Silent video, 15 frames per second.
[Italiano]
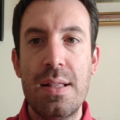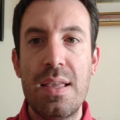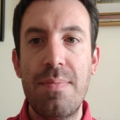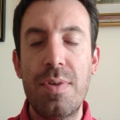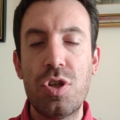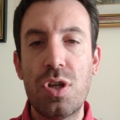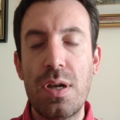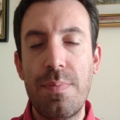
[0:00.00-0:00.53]

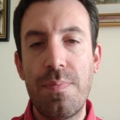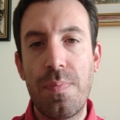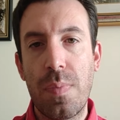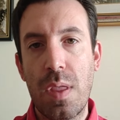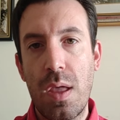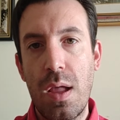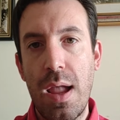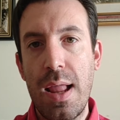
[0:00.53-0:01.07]
Invece
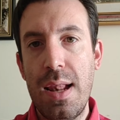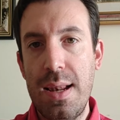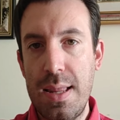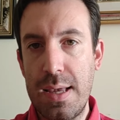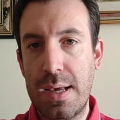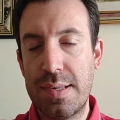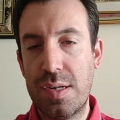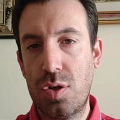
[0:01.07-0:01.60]
è, è
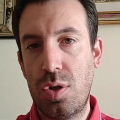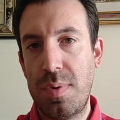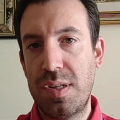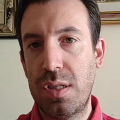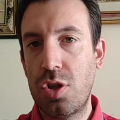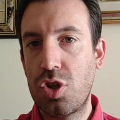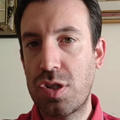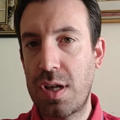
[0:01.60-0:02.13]
lì che secondo me
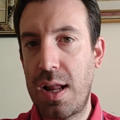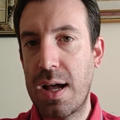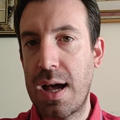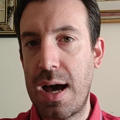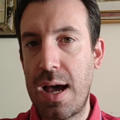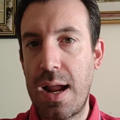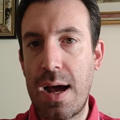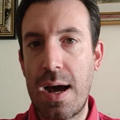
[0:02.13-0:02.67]
si è decisa la
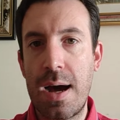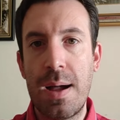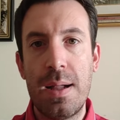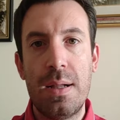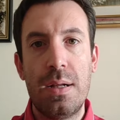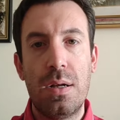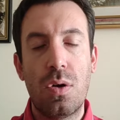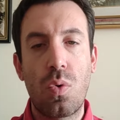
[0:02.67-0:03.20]
gara
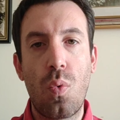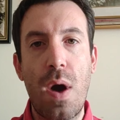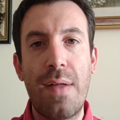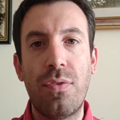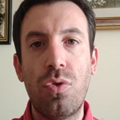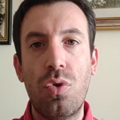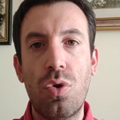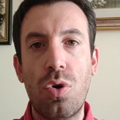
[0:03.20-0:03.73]

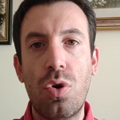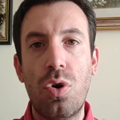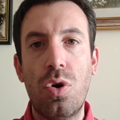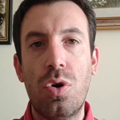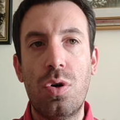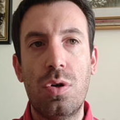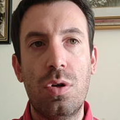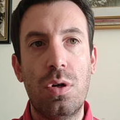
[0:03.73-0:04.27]

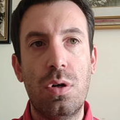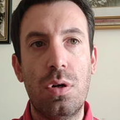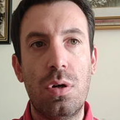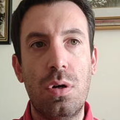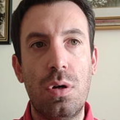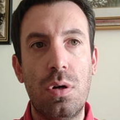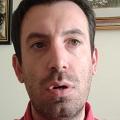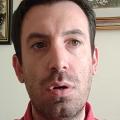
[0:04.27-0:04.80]

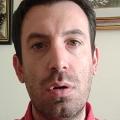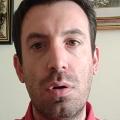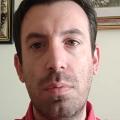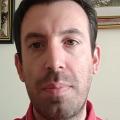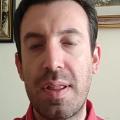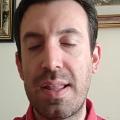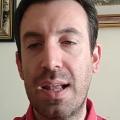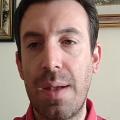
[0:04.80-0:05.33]
quando eh,
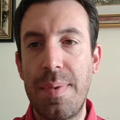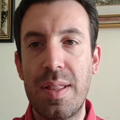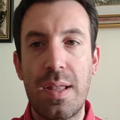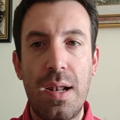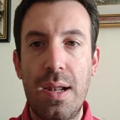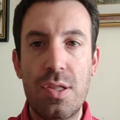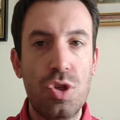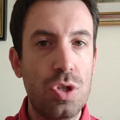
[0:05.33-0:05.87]
praticamente
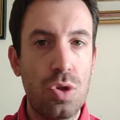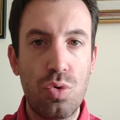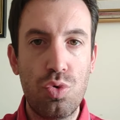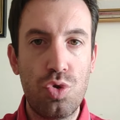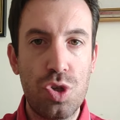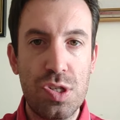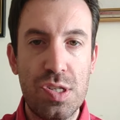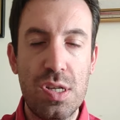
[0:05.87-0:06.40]
all'azione
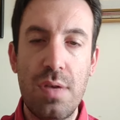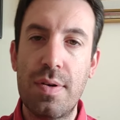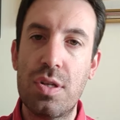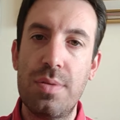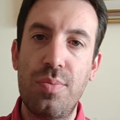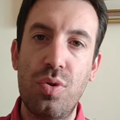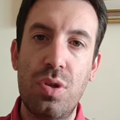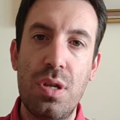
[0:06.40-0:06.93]
successiva
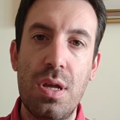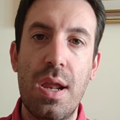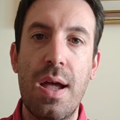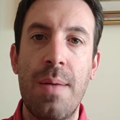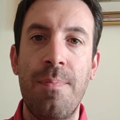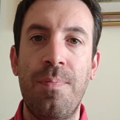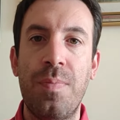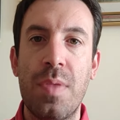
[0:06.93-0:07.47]
si può
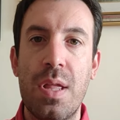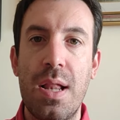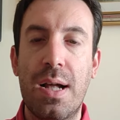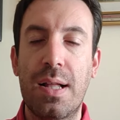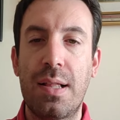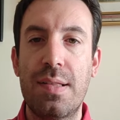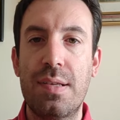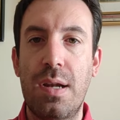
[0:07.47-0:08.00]
dire il
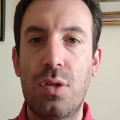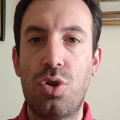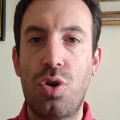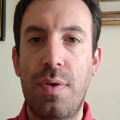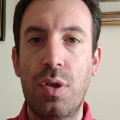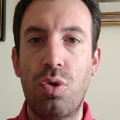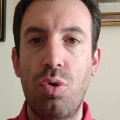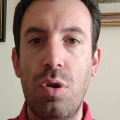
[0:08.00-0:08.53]
Catanzaro ha
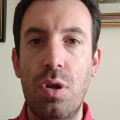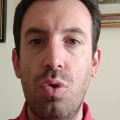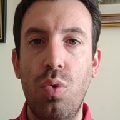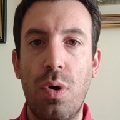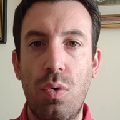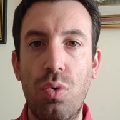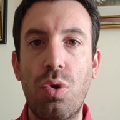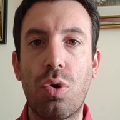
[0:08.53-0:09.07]
trovato il
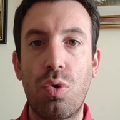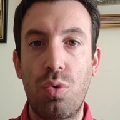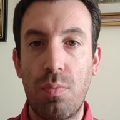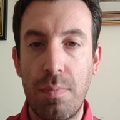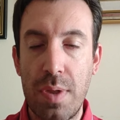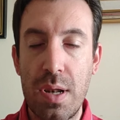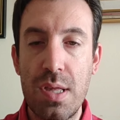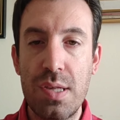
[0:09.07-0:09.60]
2-1 con
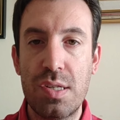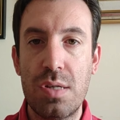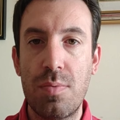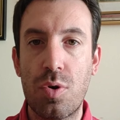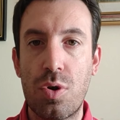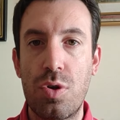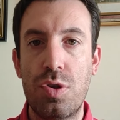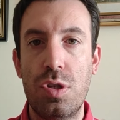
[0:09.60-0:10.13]
un
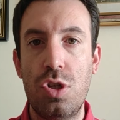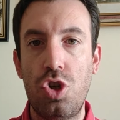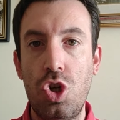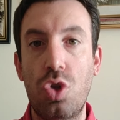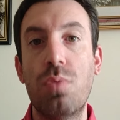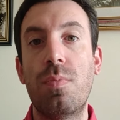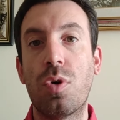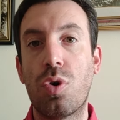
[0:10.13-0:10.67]
bellissimo cross di
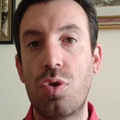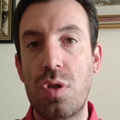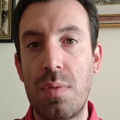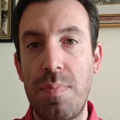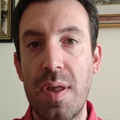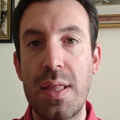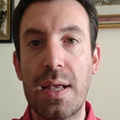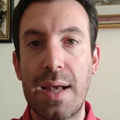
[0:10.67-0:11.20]
Citum con il
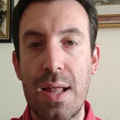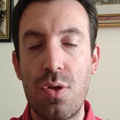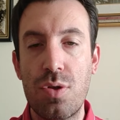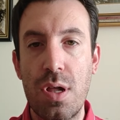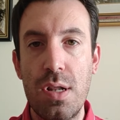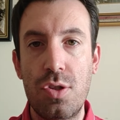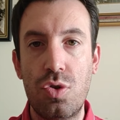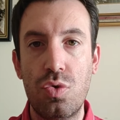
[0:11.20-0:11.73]
piede che non
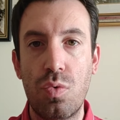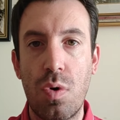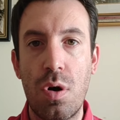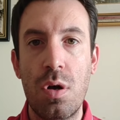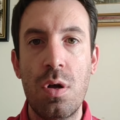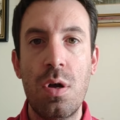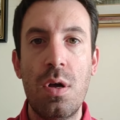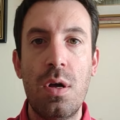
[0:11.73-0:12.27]
è il
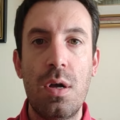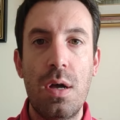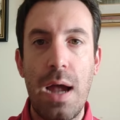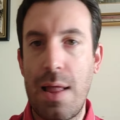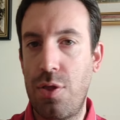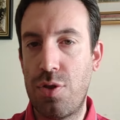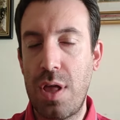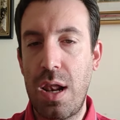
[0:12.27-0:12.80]
suo
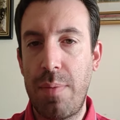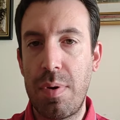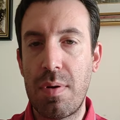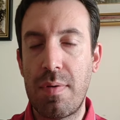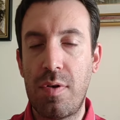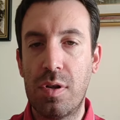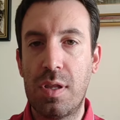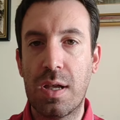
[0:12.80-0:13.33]
e non è la prima
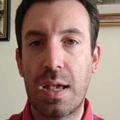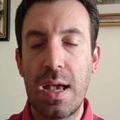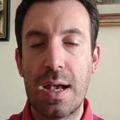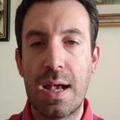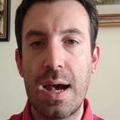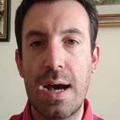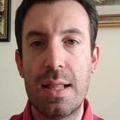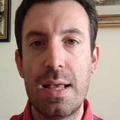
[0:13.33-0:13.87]
volta che
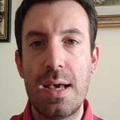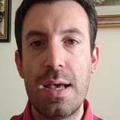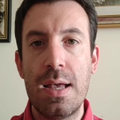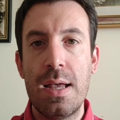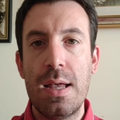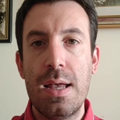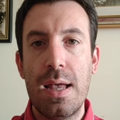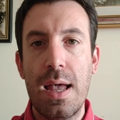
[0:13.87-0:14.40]
accade
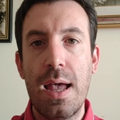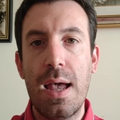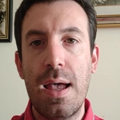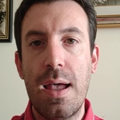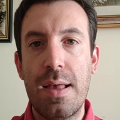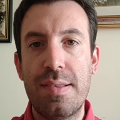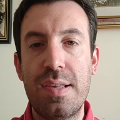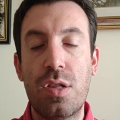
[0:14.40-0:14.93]

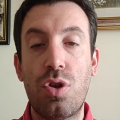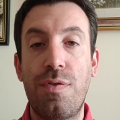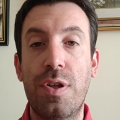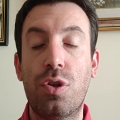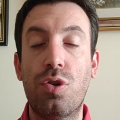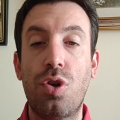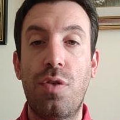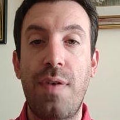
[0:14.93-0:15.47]
eh, si è
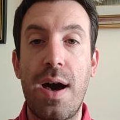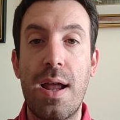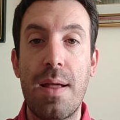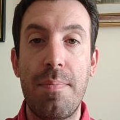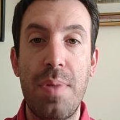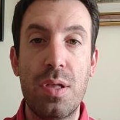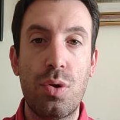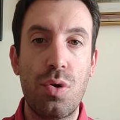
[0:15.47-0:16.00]
fatto trovare
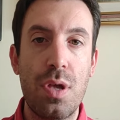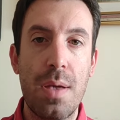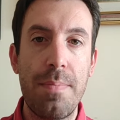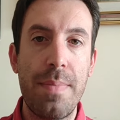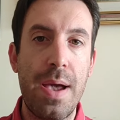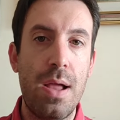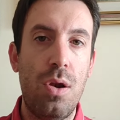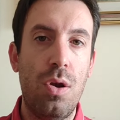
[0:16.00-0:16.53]
Pietro
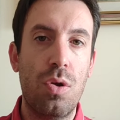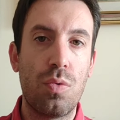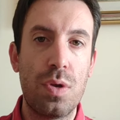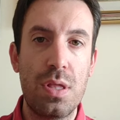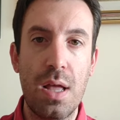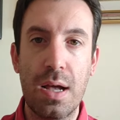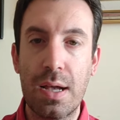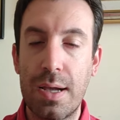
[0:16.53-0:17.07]
Iemmello
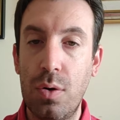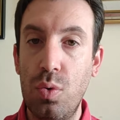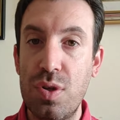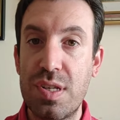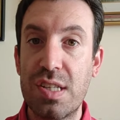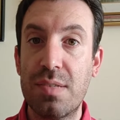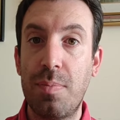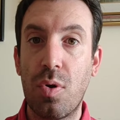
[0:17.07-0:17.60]
quindi anche lui
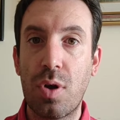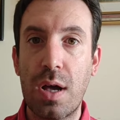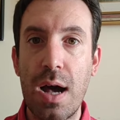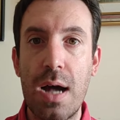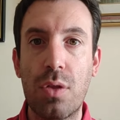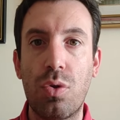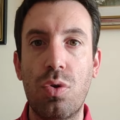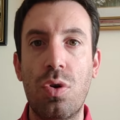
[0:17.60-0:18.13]
si è
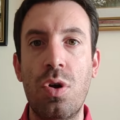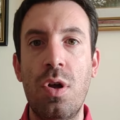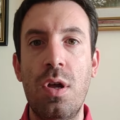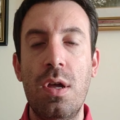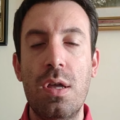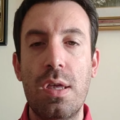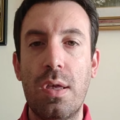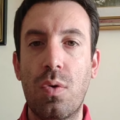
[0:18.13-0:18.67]
sbloccato
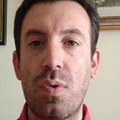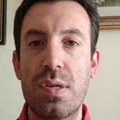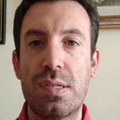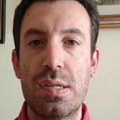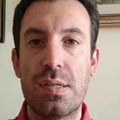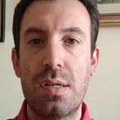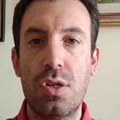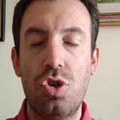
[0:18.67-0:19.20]
in
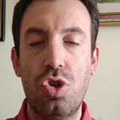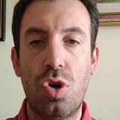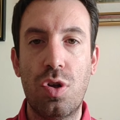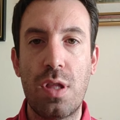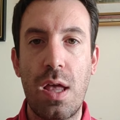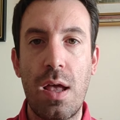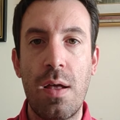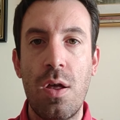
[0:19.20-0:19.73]
questa
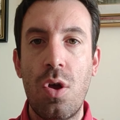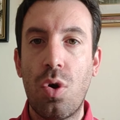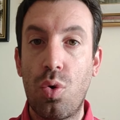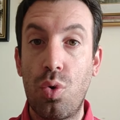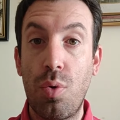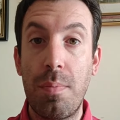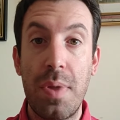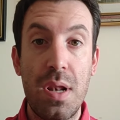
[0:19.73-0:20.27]
stagione
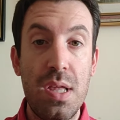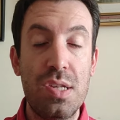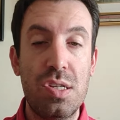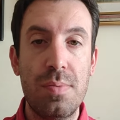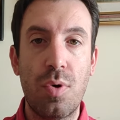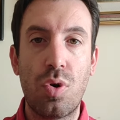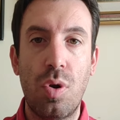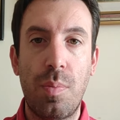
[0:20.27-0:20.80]
con un
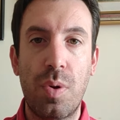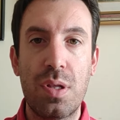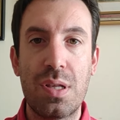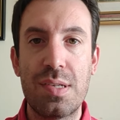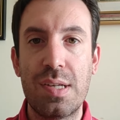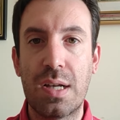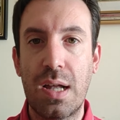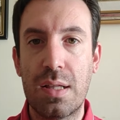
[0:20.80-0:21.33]
bellissimo colpo di
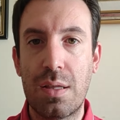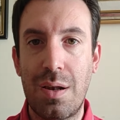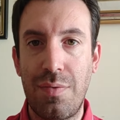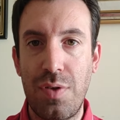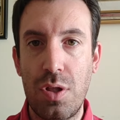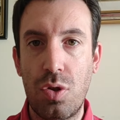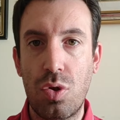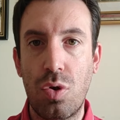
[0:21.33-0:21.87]
testa che ha
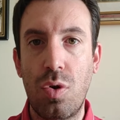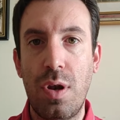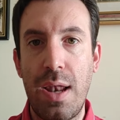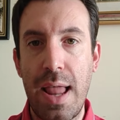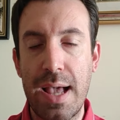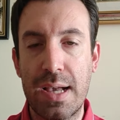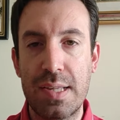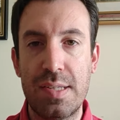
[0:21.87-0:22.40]
trafitto
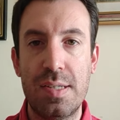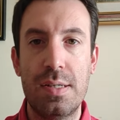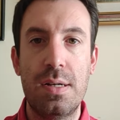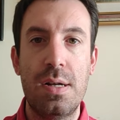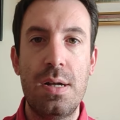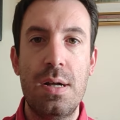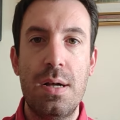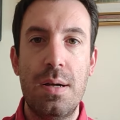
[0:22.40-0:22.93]
l'ex